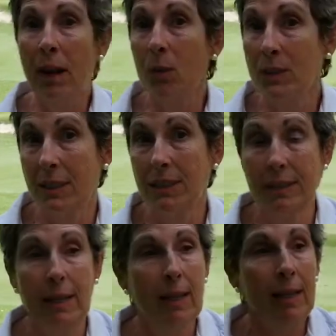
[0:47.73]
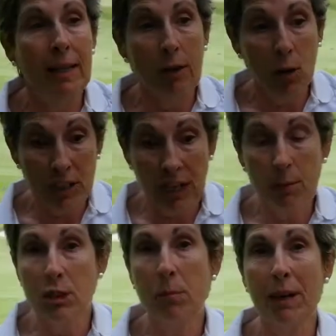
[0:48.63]
Luisa y hoy
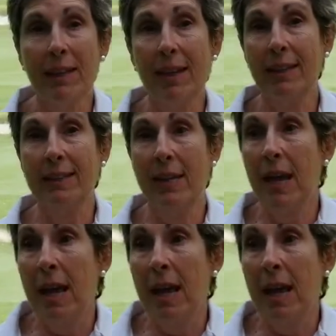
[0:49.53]
salíamos empatadas.